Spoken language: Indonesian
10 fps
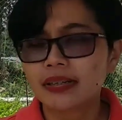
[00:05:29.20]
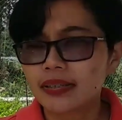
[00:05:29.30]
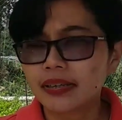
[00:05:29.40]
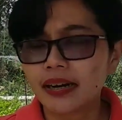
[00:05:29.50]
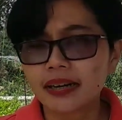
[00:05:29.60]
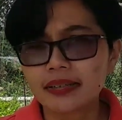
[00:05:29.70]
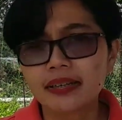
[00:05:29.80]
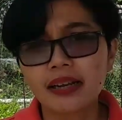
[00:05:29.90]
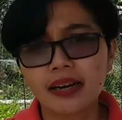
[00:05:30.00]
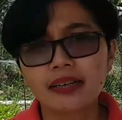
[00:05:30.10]
kenca ia angkat
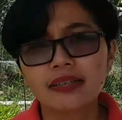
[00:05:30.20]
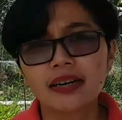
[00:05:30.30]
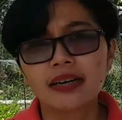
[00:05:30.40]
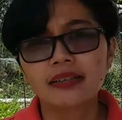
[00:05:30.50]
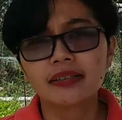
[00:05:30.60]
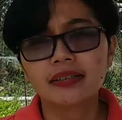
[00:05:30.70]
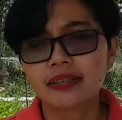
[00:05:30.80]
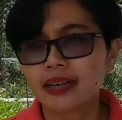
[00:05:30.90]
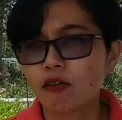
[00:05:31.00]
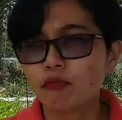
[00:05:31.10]
jadi raja
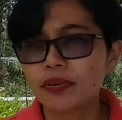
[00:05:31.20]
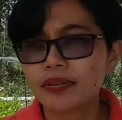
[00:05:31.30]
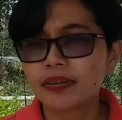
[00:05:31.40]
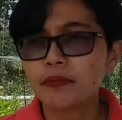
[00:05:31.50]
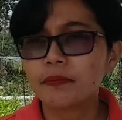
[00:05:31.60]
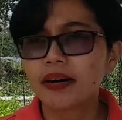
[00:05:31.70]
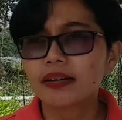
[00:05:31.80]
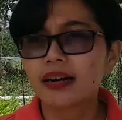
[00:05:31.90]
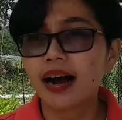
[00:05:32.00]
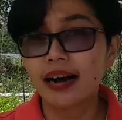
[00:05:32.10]
Saul pe jadi
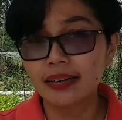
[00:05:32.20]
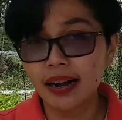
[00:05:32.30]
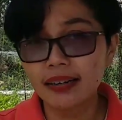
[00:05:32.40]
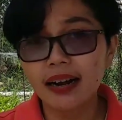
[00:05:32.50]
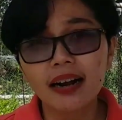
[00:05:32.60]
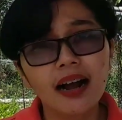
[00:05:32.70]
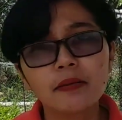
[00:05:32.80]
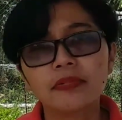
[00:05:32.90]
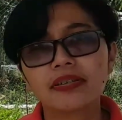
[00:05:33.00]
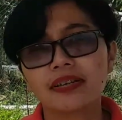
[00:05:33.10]
imbang na anak na
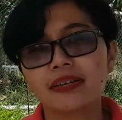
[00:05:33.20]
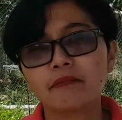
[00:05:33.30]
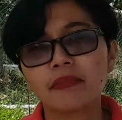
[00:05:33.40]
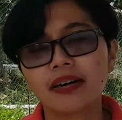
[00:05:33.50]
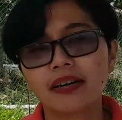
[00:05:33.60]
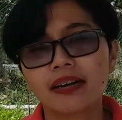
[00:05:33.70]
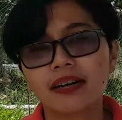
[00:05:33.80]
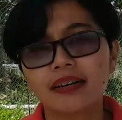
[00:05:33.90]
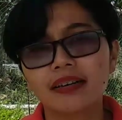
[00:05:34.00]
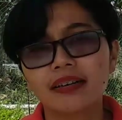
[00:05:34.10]
ka pe jadi imbang na
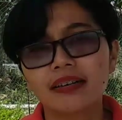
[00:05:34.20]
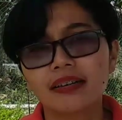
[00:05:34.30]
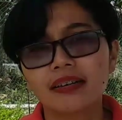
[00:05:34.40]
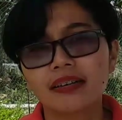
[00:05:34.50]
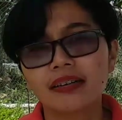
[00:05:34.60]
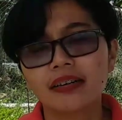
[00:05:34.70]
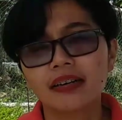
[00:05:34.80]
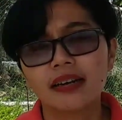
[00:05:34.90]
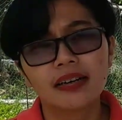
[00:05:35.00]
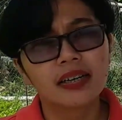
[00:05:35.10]

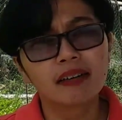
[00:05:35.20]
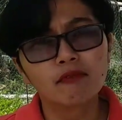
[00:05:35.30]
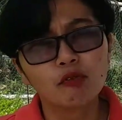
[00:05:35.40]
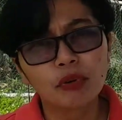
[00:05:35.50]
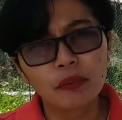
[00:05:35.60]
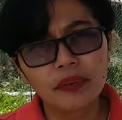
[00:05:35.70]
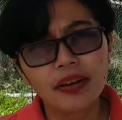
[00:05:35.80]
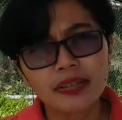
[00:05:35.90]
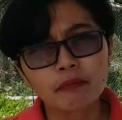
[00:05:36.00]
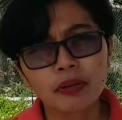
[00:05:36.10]
lakin kap di luar
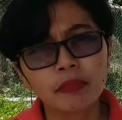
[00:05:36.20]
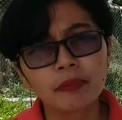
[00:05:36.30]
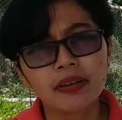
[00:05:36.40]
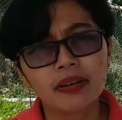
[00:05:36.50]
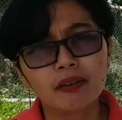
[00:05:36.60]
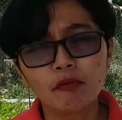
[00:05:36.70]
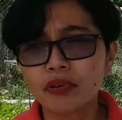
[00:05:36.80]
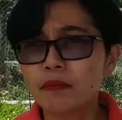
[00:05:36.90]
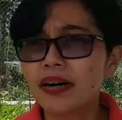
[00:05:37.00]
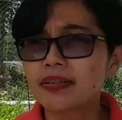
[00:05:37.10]
biasa perbebennya
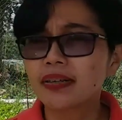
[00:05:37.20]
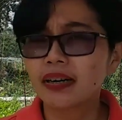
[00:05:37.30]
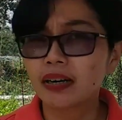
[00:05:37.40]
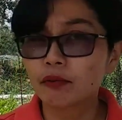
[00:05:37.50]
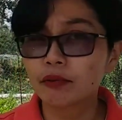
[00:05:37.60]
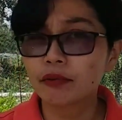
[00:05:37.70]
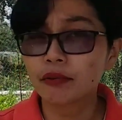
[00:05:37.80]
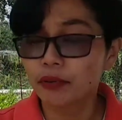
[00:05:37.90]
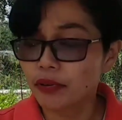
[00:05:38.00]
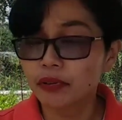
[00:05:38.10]
dum na ba jika ia ru e,
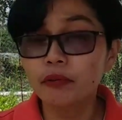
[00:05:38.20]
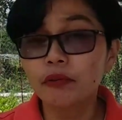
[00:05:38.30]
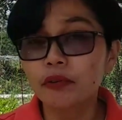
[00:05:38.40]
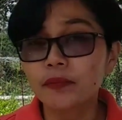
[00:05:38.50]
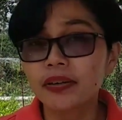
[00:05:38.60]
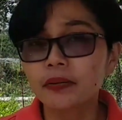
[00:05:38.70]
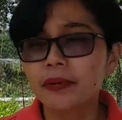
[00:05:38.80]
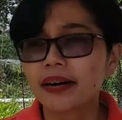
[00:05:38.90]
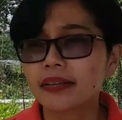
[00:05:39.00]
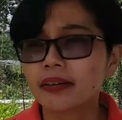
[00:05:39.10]
eh, nungkun mandi
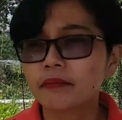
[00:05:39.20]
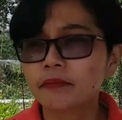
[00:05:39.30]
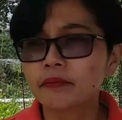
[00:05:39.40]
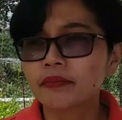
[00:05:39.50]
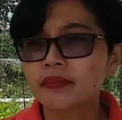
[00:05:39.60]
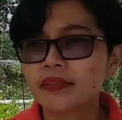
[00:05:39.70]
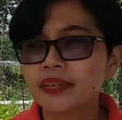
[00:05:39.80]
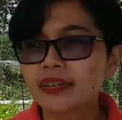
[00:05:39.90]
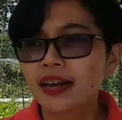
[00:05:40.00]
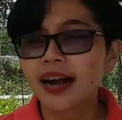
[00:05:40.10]
bata
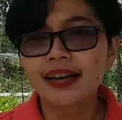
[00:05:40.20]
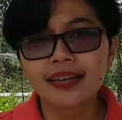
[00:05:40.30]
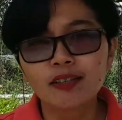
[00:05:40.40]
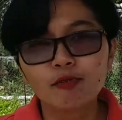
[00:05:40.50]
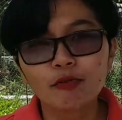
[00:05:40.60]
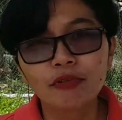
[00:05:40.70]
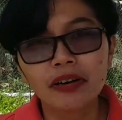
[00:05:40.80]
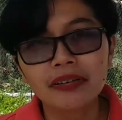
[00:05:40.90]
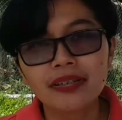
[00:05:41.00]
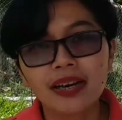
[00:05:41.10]
kainya setuhu
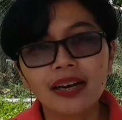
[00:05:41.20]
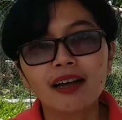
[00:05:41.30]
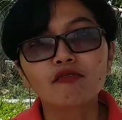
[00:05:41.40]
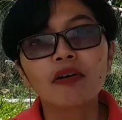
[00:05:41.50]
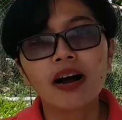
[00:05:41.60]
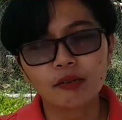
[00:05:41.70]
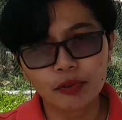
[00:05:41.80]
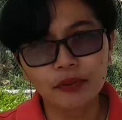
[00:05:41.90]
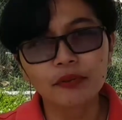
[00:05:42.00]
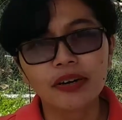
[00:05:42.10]
na rencana di
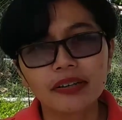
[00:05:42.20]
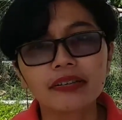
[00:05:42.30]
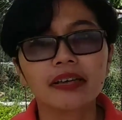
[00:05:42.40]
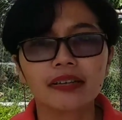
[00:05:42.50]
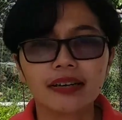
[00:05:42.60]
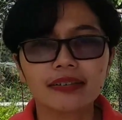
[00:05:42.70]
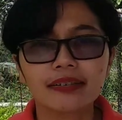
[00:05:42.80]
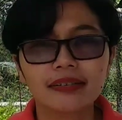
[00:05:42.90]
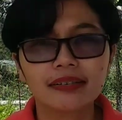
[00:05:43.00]
bangku Tuhan atena